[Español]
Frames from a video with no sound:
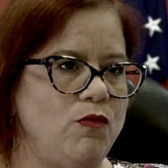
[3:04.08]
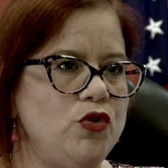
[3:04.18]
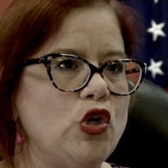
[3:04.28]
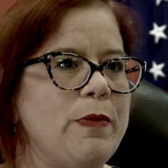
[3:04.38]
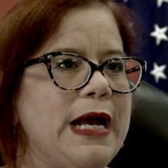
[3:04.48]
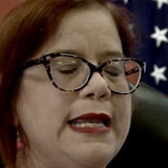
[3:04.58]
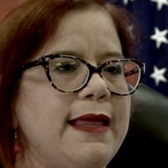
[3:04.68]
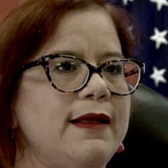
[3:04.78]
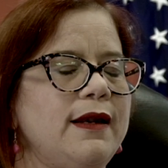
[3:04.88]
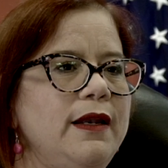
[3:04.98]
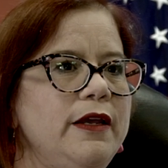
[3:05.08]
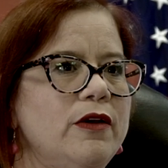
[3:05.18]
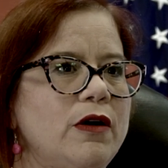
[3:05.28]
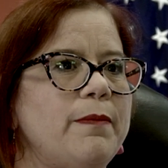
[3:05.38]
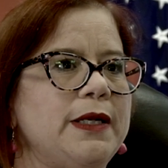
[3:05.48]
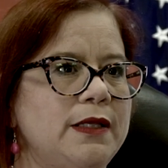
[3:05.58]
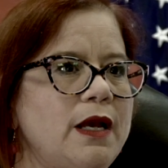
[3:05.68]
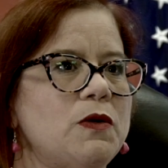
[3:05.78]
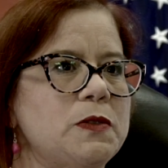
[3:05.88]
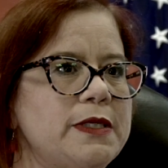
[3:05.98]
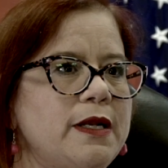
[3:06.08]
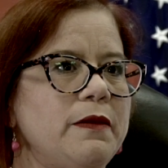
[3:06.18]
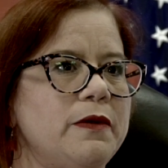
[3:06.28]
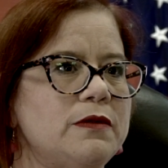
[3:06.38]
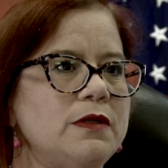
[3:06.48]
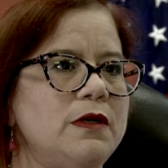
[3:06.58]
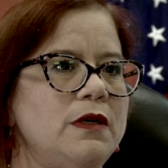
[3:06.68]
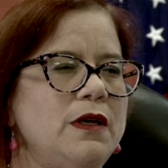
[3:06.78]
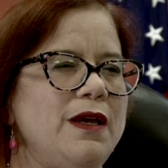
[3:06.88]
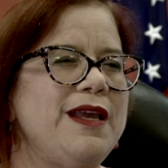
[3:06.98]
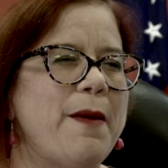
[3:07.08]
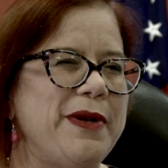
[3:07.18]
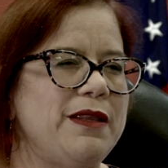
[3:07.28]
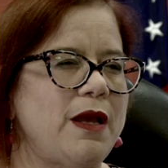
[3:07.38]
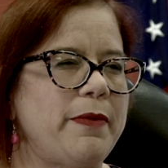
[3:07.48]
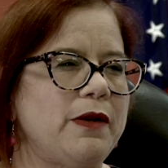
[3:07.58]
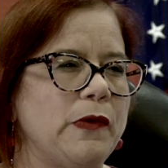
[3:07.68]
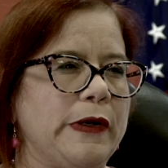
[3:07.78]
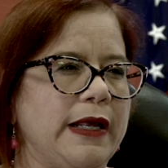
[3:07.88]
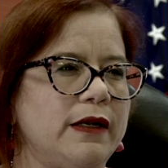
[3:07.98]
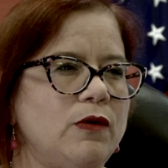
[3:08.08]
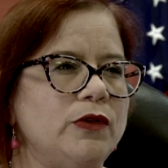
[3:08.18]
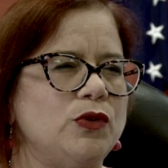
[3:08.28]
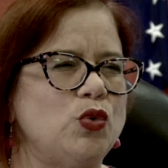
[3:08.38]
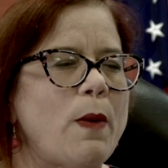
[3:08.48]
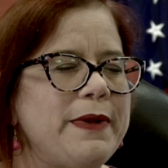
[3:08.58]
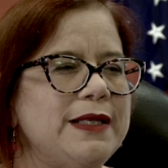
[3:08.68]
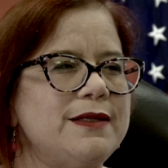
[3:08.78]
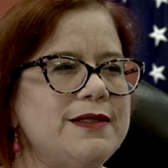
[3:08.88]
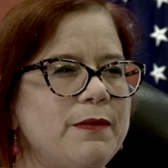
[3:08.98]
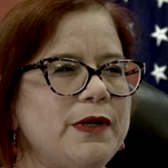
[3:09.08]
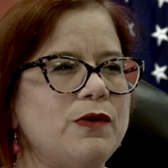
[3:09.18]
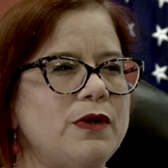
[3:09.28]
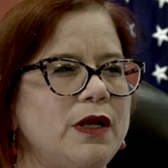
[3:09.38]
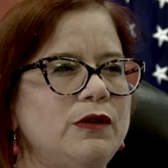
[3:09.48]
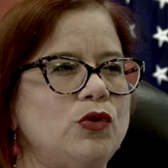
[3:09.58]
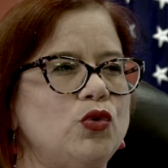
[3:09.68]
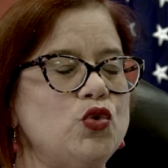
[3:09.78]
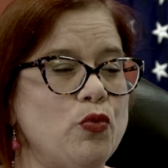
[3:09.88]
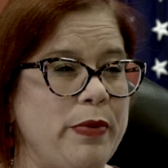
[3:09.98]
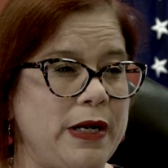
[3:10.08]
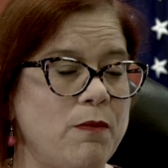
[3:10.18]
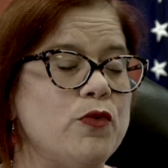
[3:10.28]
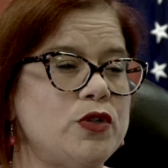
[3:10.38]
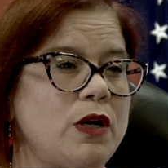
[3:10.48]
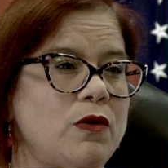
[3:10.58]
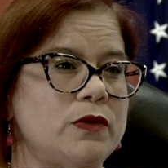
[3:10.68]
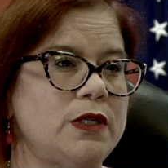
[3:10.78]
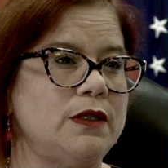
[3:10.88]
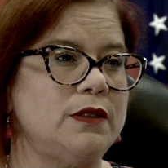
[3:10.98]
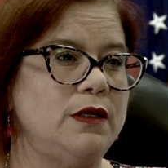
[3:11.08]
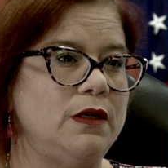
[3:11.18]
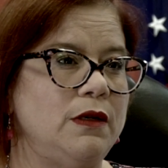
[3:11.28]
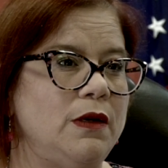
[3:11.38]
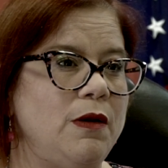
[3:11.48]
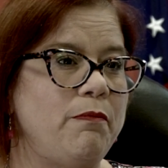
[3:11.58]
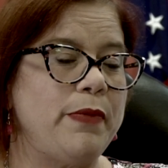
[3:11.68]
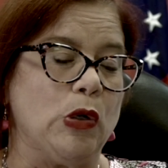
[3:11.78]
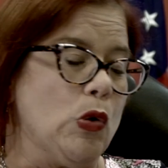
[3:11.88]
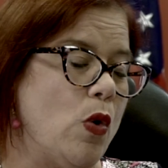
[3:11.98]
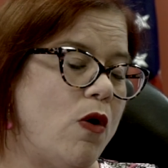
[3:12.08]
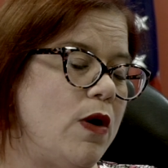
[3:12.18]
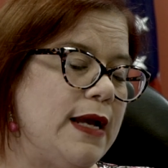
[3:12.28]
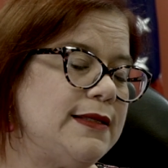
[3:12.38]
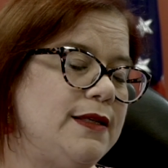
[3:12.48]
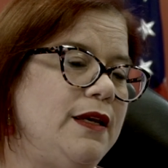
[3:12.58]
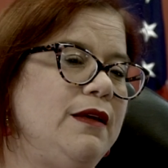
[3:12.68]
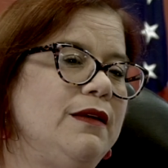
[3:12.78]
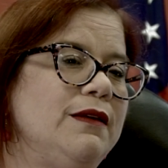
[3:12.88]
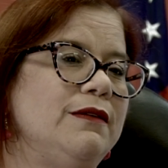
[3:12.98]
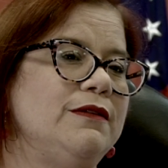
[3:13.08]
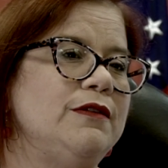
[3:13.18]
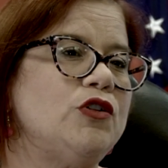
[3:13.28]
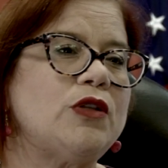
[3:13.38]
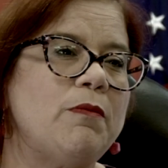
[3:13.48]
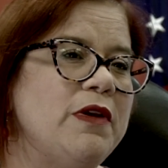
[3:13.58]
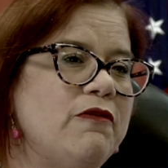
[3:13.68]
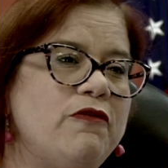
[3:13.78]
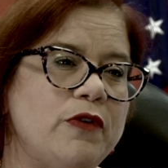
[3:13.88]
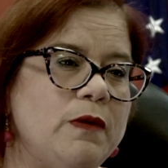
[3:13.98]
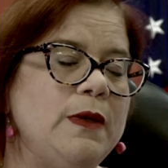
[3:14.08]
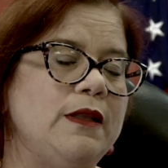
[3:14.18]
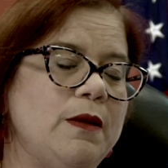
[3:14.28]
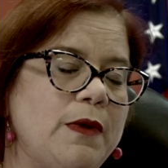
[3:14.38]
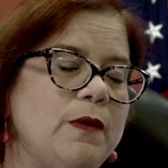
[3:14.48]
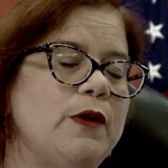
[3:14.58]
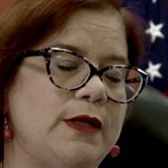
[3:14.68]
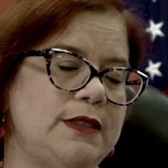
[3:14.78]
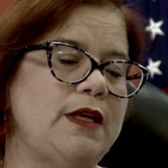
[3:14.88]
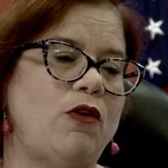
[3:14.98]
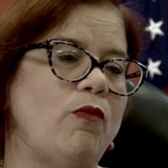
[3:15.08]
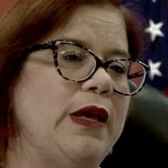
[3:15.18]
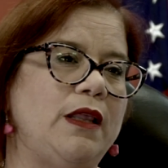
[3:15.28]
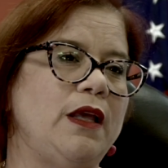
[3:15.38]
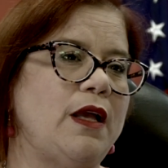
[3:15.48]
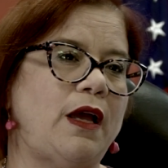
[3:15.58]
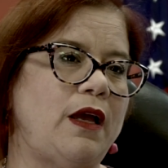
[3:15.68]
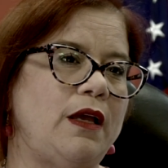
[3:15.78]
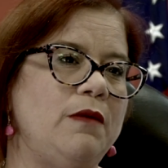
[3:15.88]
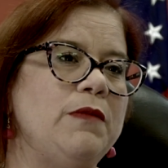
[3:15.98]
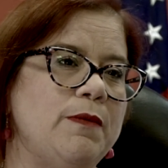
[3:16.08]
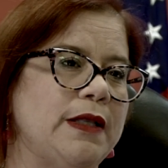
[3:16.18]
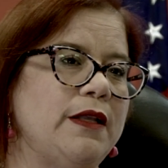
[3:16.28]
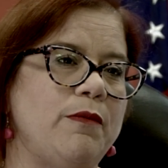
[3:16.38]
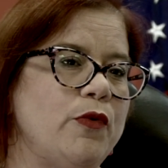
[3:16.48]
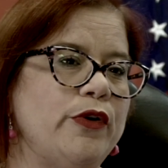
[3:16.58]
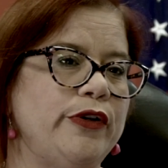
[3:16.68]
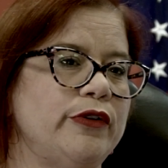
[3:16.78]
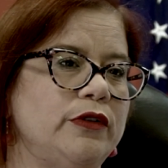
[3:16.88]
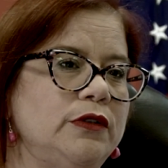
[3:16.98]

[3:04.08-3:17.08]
Mucho más allá de religión, aprendí a conocer a Dios y aprendí a perdonar. Cuando tú aprendes a perdonar, tú superas muchas cosas pero no aún así. Yo también fui víctima de violencia doméstica en mi matrimonio,